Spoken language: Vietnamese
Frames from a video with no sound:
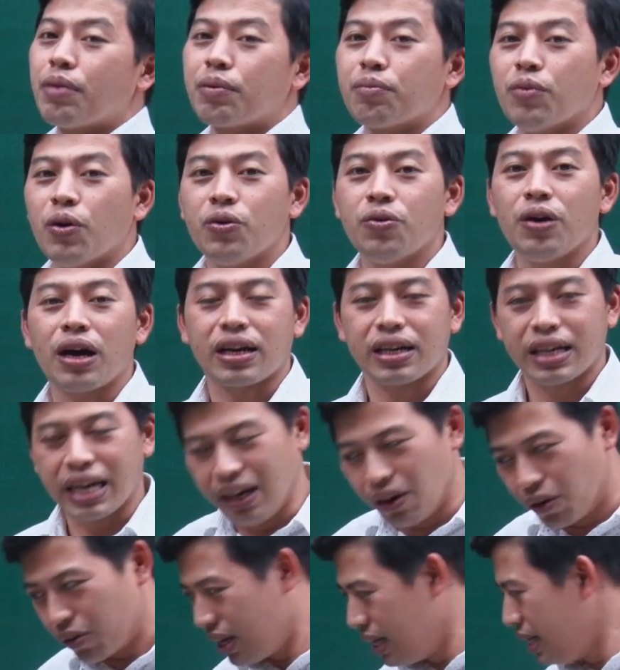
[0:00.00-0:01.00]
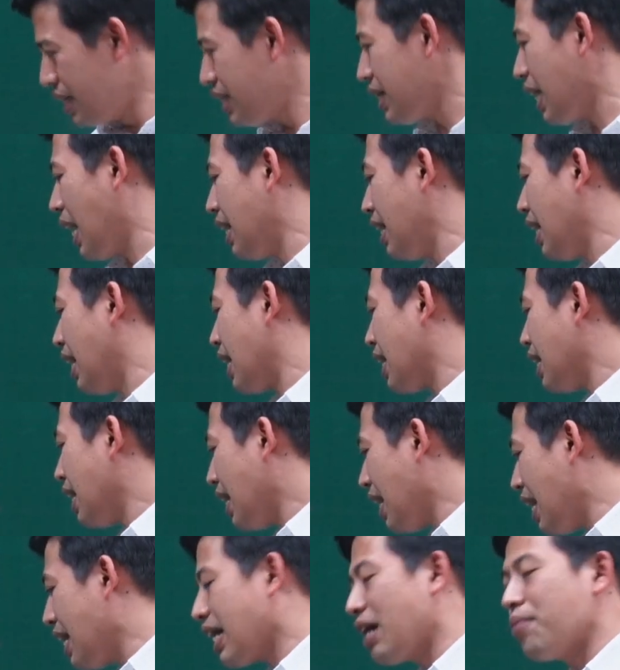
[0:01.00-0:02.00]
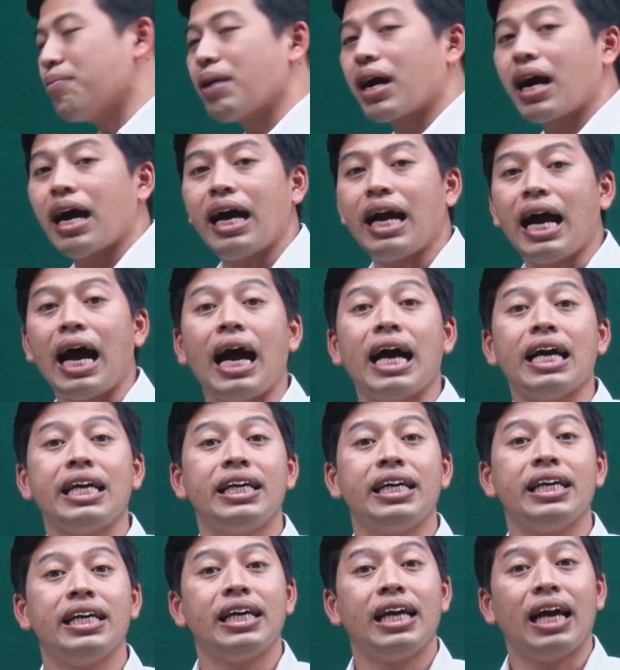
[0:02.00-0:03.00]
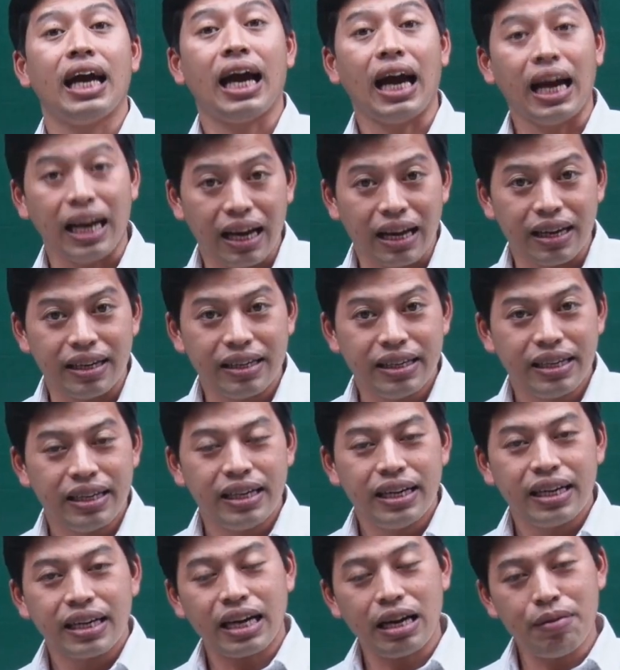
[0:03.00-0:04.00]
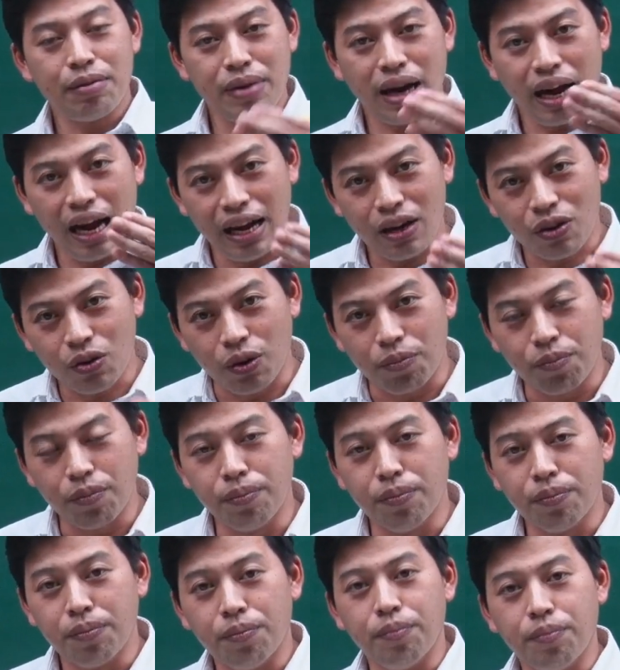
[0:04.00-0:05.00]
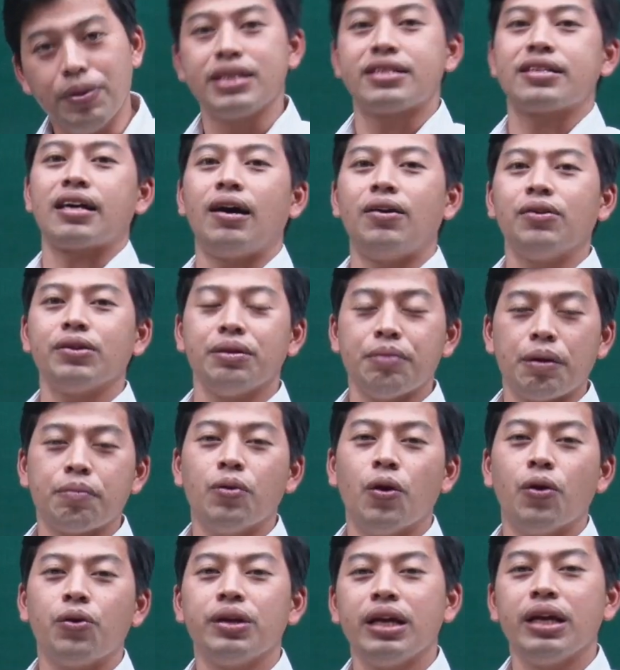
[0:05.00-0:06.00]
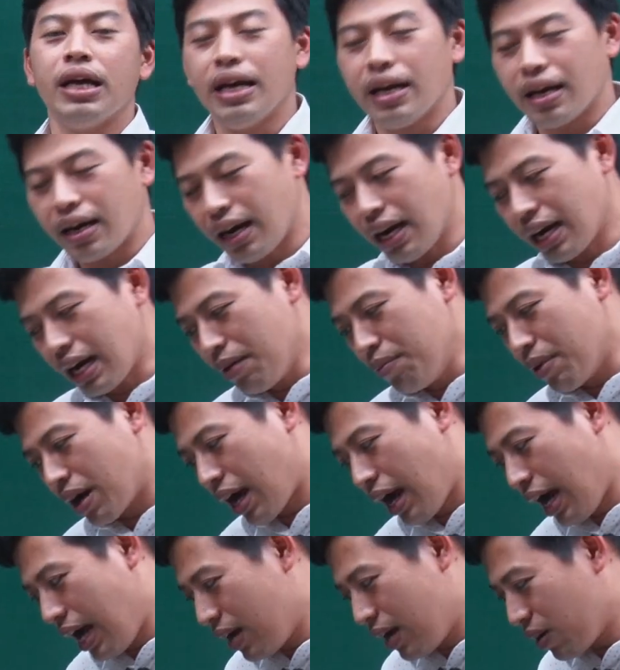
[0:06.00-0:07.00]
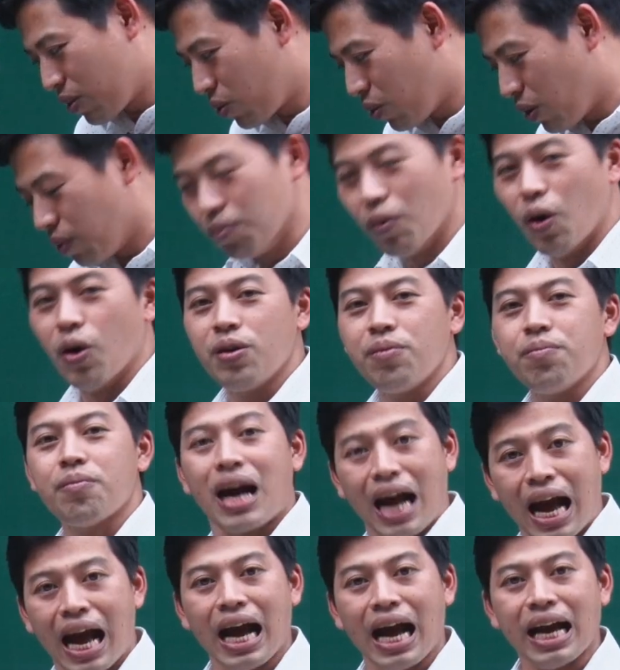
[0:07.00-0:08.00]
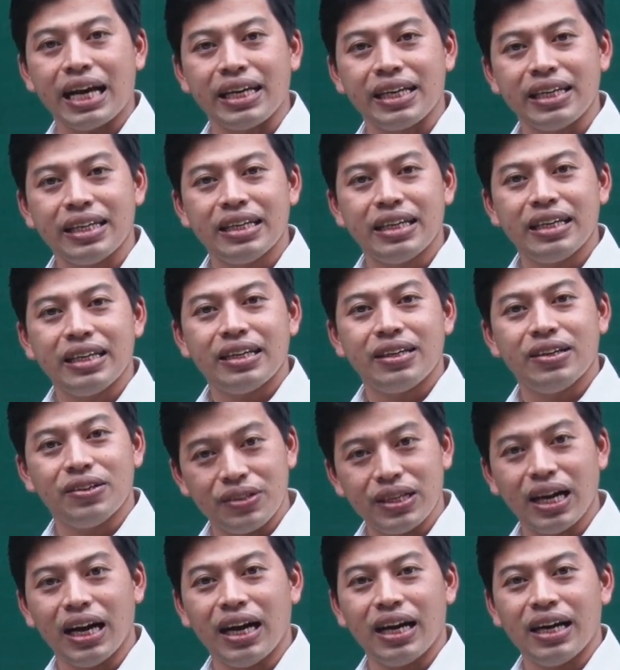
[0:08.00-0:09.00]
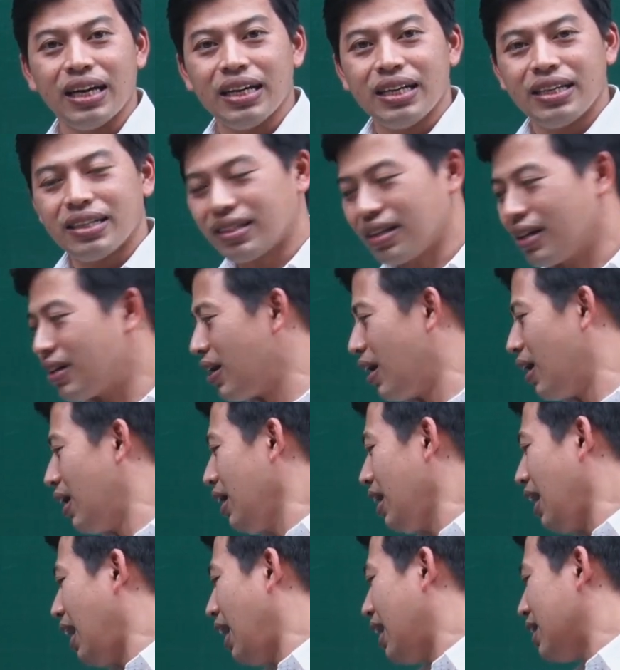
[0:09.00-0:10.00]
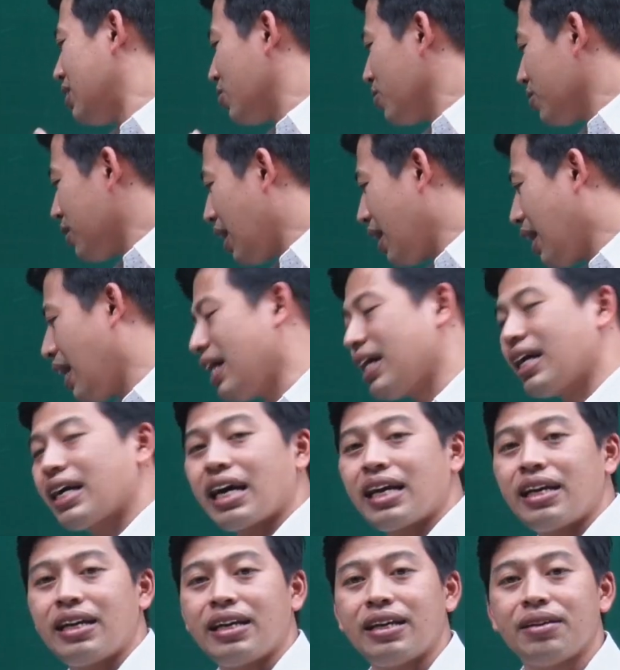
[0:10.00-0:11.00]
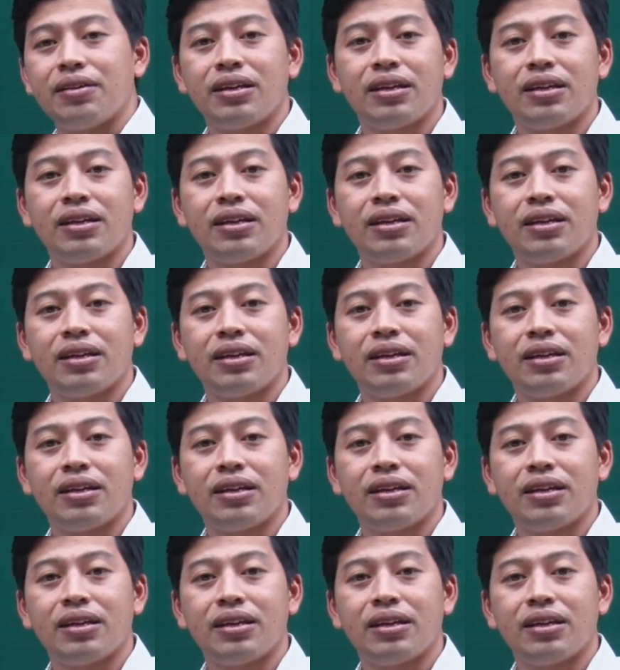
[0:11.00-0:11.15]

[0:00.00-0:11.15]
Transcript: bậc 4 hoặc hiểu đơn giản là khai căn bậc 2 hai hai lần. Căn bậc 2 của 16 thì bằng 4, khai căn bậc 2 của 4 bằng 2. Đúng chưa? Sau đó là chúng ta khai căn